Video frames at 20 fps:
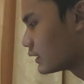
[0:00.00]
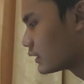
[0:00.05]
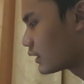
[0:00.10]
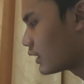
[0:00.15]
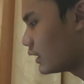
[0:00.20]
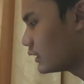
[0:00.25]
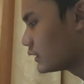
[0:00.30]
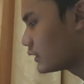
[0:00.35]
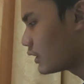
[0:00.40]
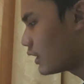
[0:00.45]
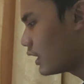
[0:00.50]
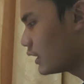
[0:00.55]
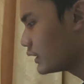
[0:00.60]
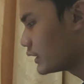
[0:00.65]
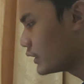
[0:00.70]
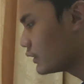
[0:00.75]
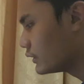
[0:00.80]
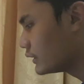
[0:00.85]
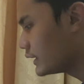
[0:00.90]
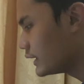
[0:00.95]
kontrol
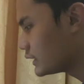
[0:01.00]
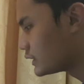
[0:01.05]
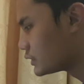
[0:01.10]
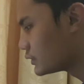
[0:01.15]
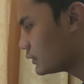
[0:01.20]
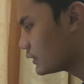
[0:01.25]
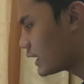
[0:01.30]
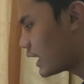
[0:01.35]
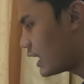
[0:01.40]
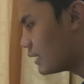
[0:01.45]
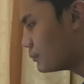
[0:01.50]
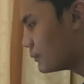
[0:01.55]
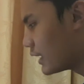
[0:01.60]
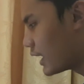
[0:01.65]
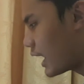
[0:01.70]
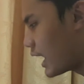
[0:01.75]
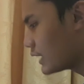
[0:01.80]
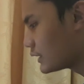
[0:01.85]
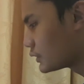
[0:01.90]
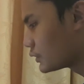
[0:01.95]
unit juga
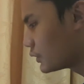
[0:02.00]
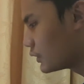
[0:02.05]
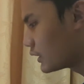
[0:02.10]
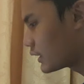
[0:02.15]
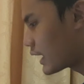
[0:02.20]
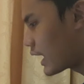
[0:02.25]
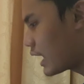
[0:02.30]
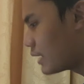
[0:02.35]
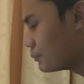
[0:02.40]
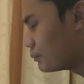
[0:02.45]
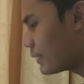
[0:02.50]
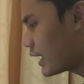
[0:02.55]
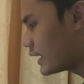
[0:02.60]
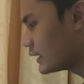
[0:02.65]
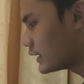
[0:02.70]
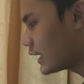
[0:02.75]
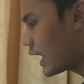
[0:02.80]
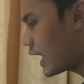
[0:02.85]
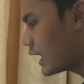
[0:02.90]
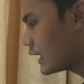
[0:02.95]
mengatur
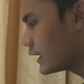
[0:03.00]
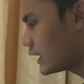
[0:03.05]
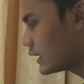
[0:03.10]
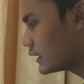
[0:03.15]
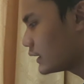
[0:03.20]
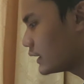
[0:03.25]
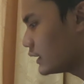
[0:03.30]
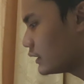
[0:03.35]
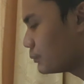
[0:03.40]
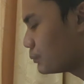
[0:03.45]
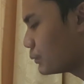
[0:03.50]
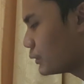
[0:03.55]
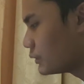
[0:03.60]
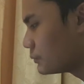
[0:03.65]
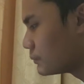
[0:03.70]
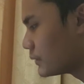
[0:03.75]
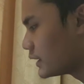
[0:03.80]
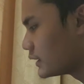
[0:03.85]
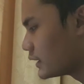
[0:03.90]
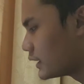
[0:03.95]
kapan alat
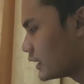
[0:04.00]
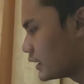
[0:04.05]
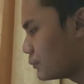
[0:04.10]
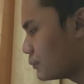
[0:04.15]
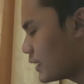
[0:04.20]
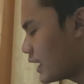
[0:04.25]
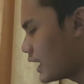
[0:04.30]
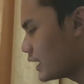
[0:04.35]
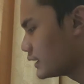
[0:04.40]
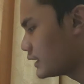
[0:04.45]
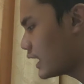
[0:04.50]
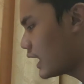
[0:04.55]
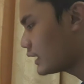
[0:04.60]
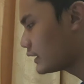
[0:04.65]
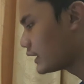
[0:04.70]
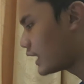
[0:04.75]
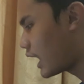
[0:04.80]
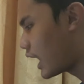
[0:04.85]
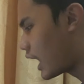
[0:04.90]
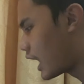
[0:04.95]
input menerima
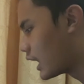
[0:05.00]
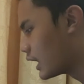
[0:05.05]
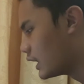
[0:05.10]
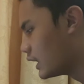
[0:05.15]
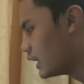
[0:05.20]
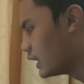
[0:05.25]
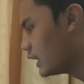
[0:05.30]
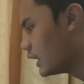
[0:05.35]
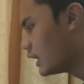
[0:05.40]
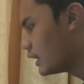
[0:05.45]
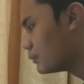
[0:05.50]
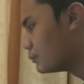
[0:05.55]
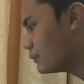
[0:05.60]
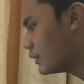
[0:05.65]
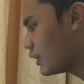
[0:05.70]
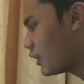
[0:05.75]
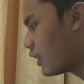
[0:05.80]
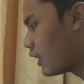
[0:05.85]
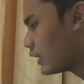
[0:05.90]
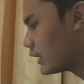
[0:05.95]
data,
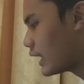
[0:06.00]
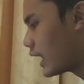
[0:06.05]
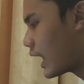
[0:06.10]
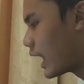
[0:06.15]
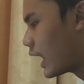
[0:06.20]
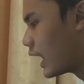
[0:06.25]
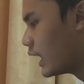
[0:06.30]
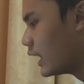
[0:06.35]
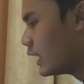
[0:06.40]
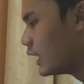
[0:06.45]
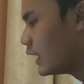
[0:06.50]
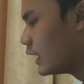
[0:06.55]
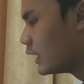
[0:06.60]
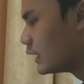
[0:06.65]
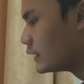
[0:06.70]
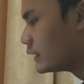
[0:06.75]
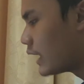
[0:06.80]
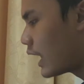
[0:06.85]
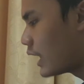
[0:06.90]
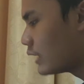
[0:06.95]
mengolah,
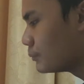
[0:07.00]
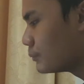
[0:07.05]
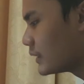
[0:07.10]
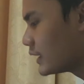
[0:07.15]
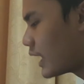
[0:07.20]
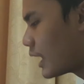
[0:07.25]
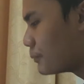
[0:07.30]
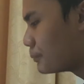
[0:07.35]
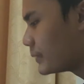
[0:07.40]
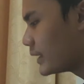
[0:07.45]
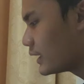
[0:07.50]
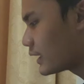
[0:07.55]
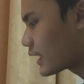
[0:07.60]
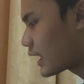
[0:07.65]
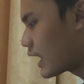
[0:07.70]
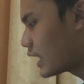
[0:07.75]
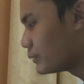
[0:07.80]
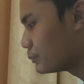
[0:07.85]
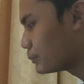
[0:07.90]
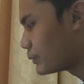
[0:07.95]
dan
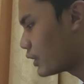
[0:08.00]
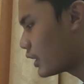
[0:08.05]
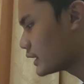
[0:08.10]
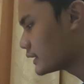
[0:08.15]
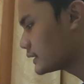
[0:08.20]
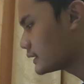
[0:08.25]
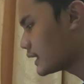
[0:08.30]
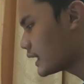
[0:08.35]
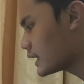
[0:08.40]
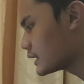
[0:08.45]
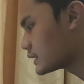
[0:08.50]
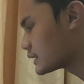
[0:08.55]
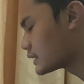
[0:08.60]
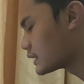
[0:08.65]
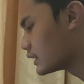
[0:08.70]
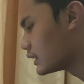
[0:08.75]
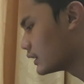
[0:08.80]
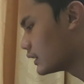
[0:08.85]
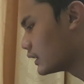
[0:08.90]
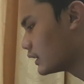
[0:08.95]
menampilkan proses
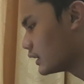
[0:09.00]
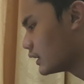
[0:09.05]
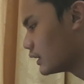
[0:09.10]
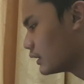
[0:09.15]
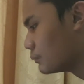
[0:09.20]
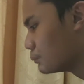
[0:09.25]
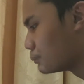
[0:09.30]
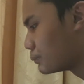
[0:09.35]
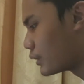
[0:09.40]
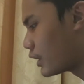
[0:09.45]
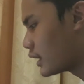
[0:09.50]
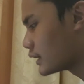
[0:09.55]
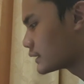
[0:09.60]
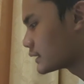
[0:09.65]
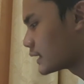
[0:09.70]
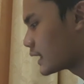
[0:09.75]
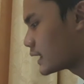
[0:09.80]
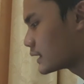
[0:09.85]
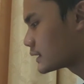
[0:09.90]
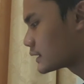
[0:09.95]

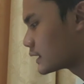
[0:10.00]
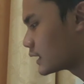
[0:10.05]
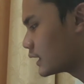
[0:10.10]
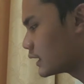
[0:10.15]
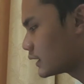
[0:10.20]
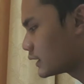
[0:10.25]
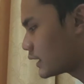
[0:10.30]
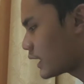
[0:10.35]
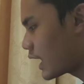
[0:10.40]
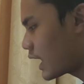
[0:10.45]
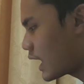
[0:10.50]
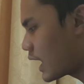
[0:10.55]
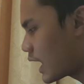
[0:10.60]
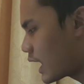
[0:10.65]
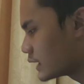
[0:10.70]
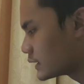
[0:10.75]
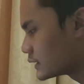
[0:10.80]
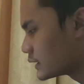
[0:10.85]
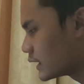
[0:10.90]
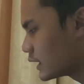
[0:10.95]
proses serta
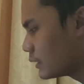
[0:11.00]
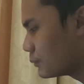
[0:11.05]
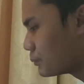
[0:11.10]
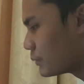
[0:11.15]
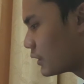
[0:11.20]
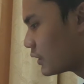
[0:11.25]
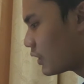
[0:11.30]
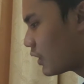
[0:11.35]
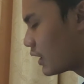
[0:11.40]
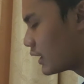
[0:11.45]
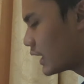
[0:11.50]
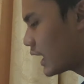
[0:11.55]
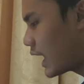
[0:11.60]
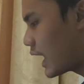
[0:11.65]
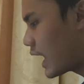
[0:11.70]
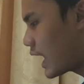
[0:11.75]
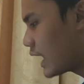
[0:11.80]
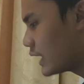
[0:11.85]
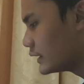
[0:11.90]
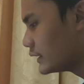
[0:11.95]
hasil
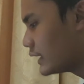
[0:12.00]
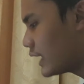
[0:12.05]
pengolahan